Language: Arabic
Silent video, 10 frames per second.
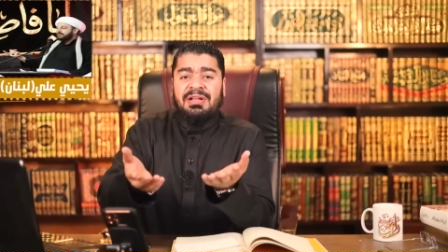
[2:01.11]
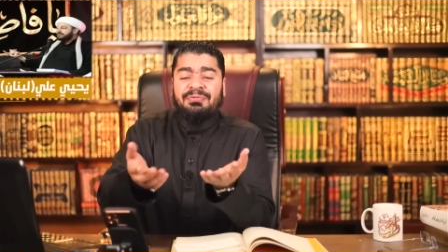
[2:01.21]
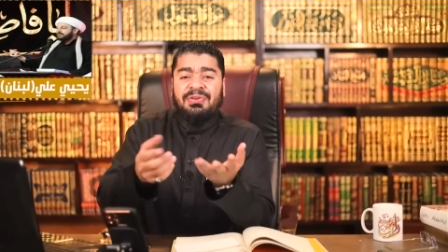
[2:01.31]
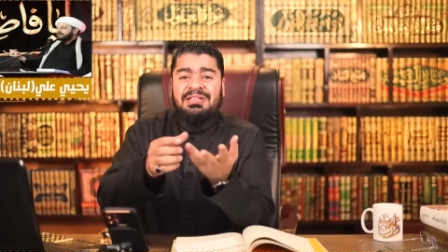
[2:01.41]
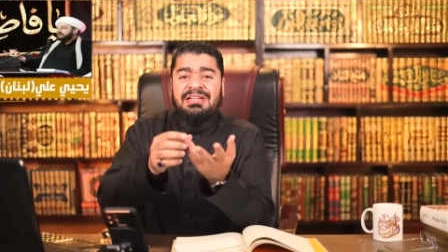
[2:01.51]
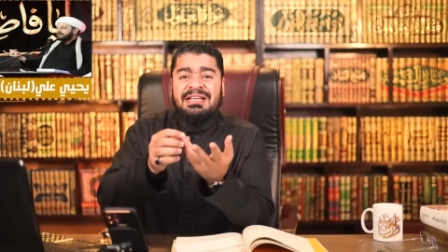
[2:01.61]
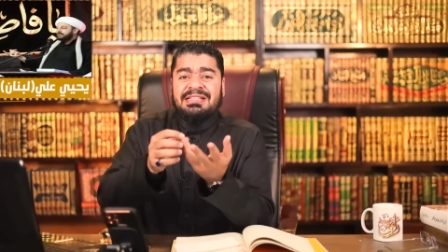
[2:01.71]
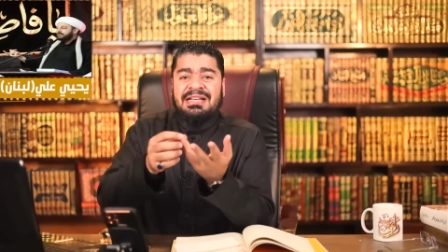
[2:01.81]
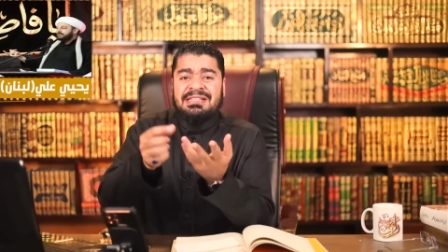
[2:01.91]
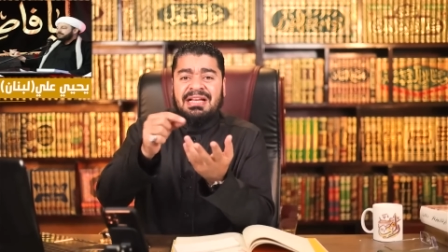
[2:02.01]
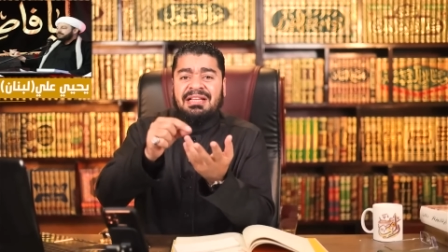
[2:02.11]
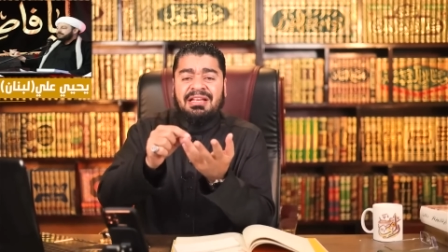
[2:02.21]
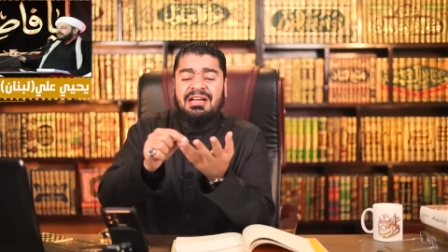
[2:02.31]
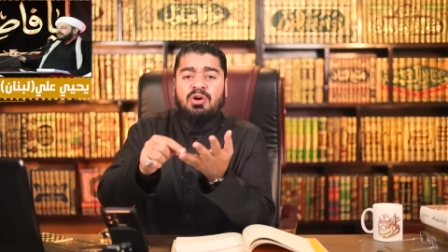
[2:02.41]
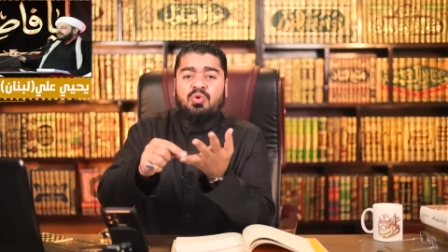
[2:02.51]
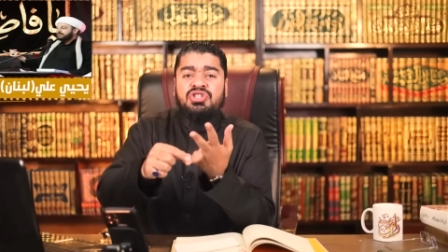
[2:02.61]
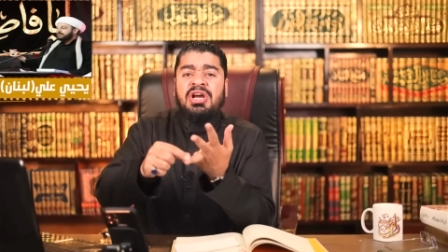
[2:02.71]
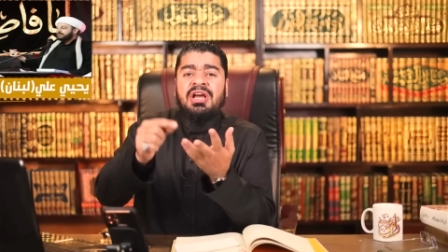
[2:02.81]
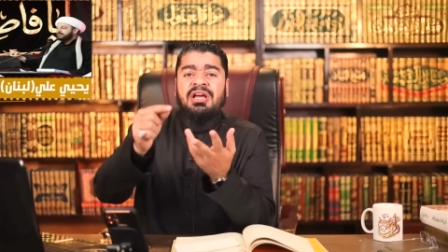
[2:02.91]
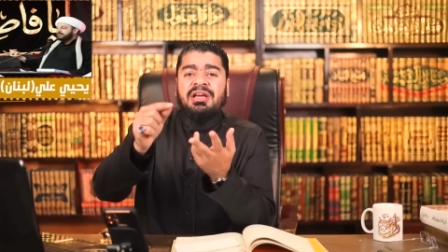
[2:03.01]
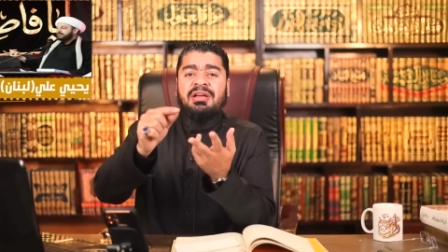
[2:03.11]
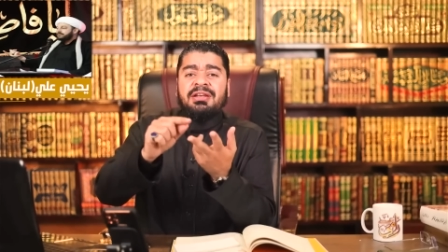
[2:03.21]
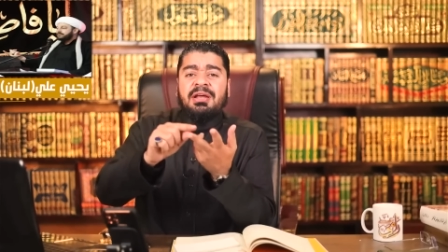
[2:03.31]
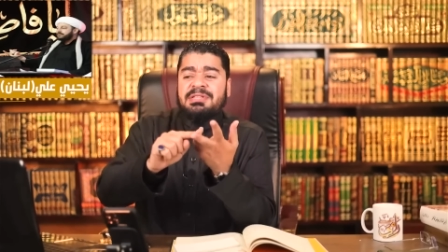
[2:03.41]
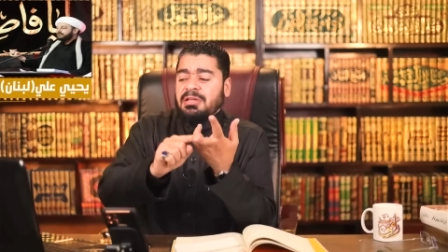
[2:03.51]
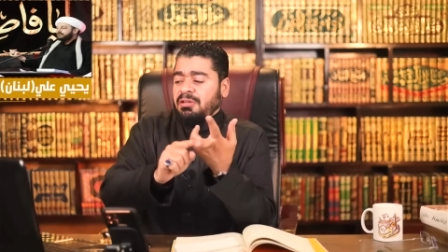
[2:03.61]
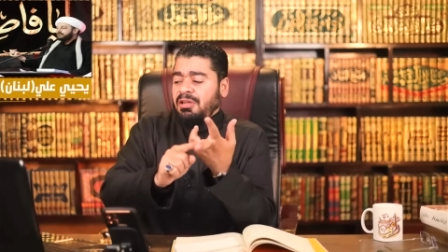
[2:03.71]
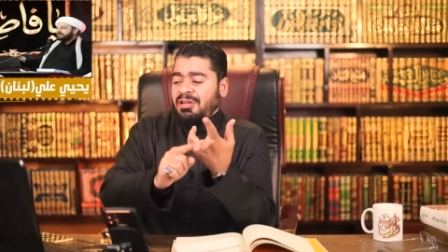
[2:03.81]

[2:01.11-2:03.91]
فالدين ليس عزيز حتى يخرج آه، النبي صلى الله